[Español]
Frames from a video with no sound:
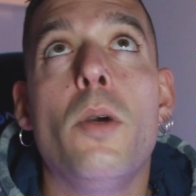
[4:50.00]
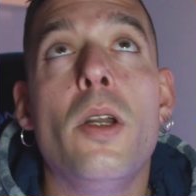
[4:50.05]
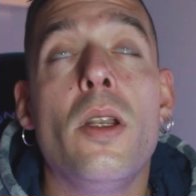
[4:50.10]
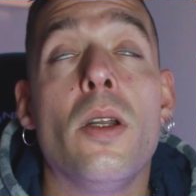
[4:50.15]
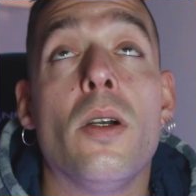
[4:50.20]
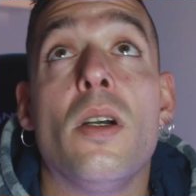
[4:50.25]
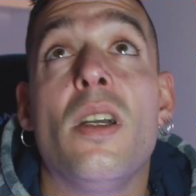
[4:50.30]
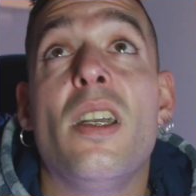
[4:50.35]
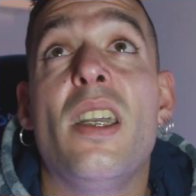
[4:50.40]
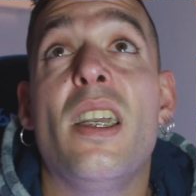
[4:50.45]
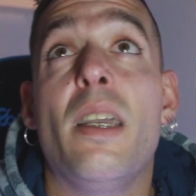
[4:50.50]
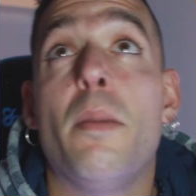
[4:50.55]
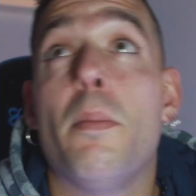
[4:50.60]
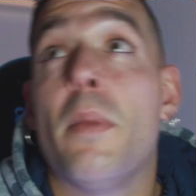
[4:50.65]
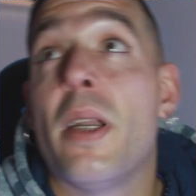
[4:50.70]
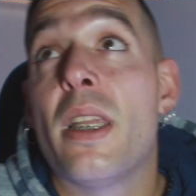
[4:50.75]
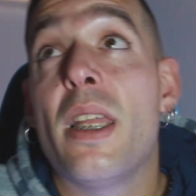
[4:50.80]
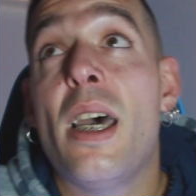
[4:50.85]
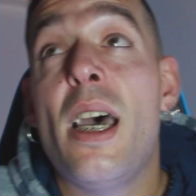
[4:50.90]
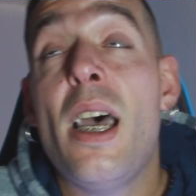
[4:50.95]
bueno, en
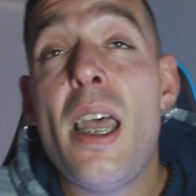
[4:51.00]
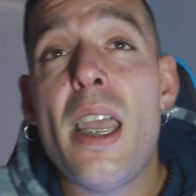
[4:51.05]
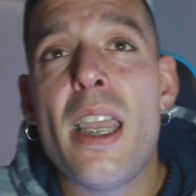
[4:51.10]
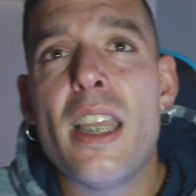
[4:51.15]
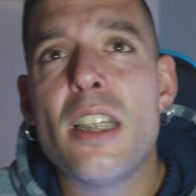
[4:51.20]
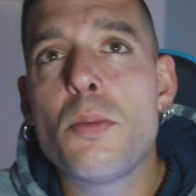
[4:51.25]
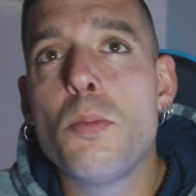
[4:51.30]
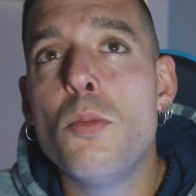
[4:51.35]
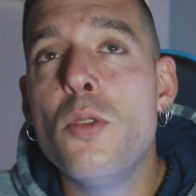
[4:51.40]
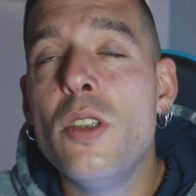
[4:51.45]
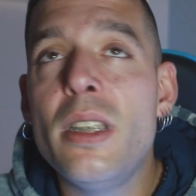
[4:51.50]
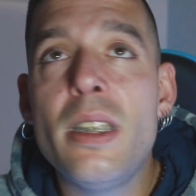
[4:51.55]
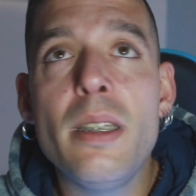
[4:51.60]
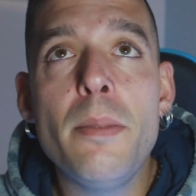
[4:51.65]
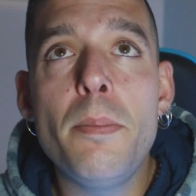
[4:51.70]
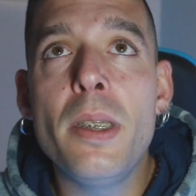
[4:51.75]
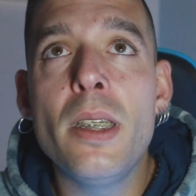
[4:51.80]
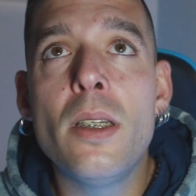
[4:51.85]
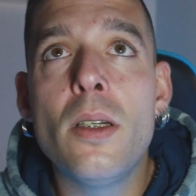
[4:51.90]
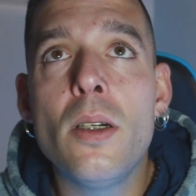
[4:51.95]
verdad es muy
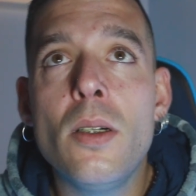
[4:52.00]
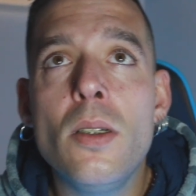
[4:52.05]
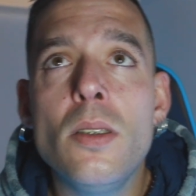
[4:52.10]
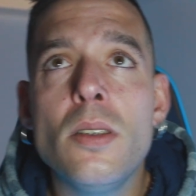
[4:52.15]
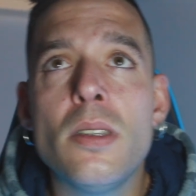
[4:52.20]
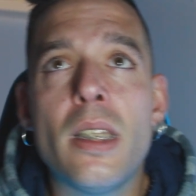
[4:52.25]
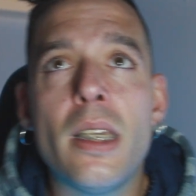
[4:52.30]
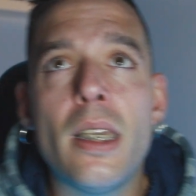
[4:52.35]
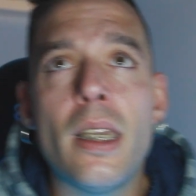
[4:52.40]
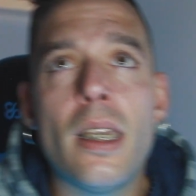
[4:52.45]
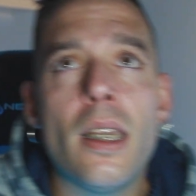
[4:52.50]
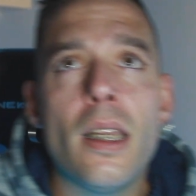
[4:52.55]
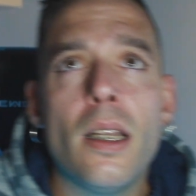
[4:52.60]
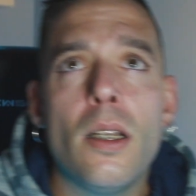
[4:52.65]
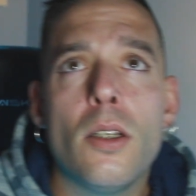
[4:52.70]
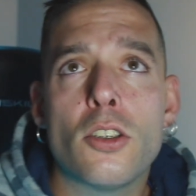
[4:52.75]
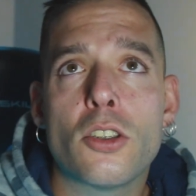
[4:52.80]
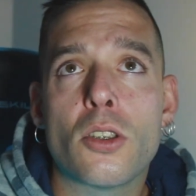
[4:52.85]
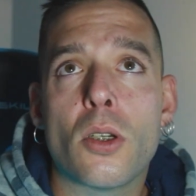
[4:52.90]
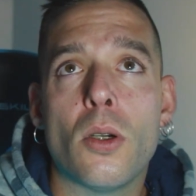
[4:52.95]
típico de
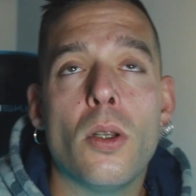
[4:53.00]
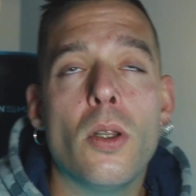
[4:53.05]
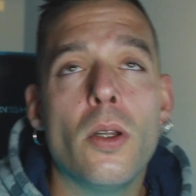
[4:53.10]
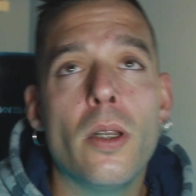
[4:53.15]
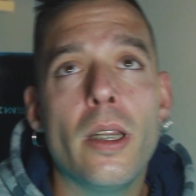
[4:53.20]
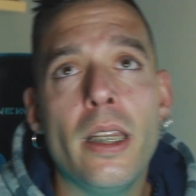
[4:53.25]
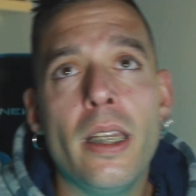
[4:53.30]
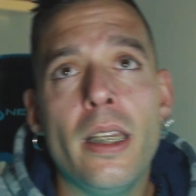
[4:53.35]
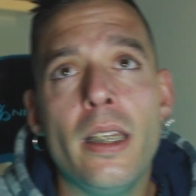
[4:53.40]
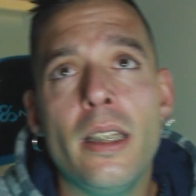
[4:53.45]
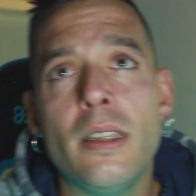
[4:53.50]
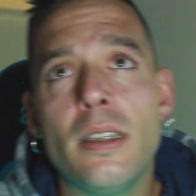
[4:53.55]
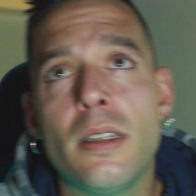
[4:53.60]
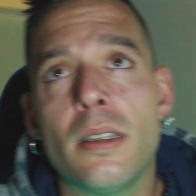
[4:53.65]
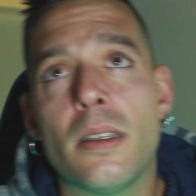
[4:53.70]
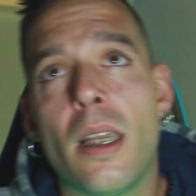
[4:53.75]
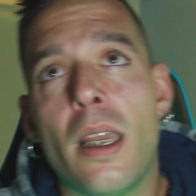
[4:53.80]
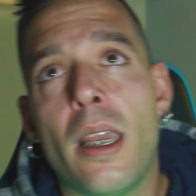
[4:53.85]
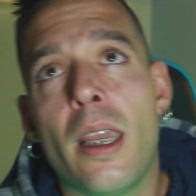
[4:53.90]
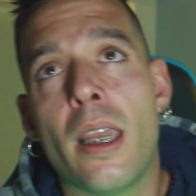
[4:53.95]
los
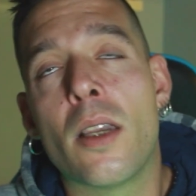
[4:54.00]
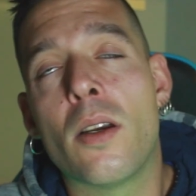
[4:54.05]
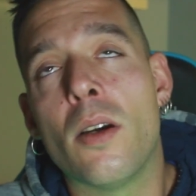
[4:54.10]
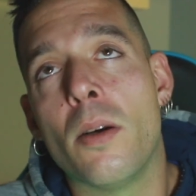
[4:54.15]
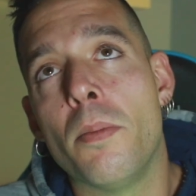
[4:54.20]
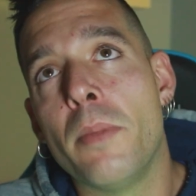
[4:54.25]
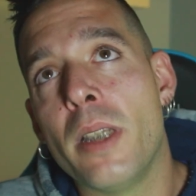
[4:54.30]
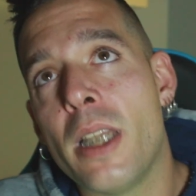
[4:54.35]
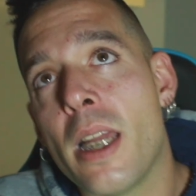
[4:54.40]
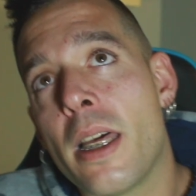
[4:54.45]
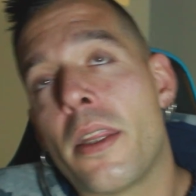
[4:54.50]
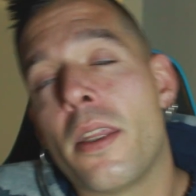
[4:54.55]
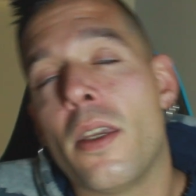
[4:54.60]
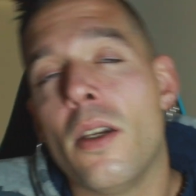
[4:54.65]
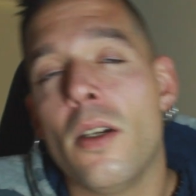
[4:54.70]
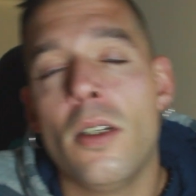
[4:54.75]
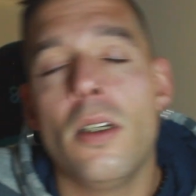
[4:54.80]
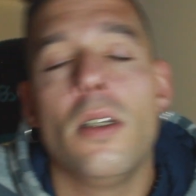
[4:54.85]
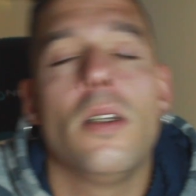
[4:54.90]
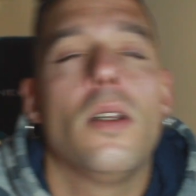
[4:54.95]
colores en
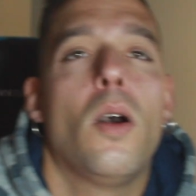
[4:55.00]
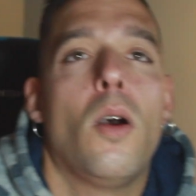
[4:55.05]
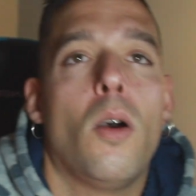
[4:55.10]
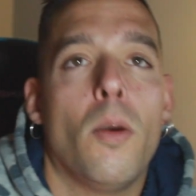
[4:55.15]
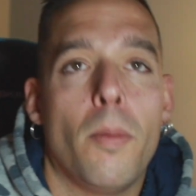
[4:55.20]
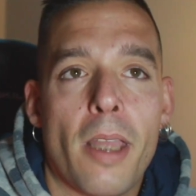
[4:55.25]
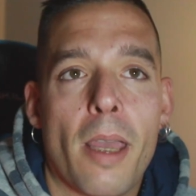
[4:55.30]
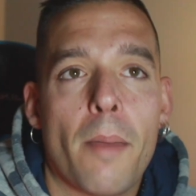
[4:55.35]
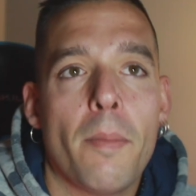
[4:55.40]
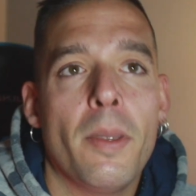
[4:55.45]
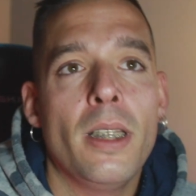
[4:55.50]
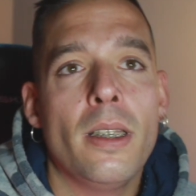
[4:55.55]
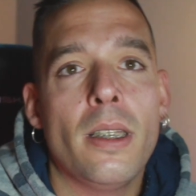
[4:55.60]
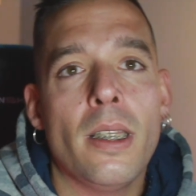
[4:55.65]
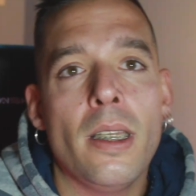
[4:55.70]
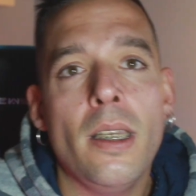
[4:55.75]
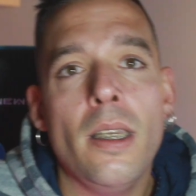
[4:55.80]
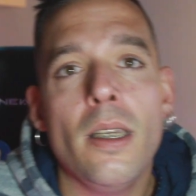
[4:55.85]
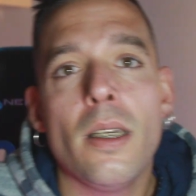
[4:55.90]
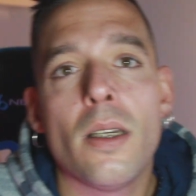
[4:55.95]
combinación,
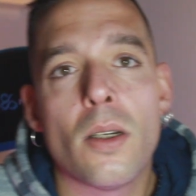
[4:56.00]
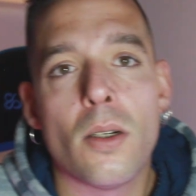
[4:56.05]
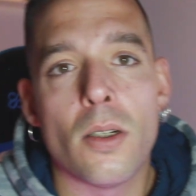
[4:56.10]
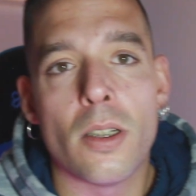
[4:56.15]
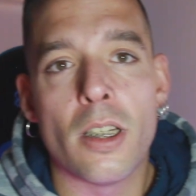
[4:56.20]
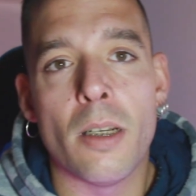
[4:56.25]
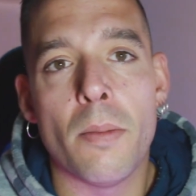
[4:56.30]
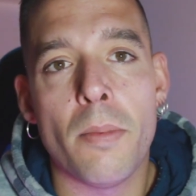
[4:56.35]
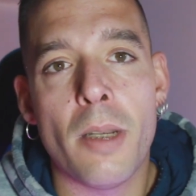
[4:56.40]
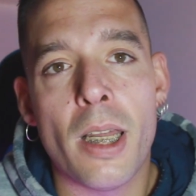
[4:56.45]
obviamente, con el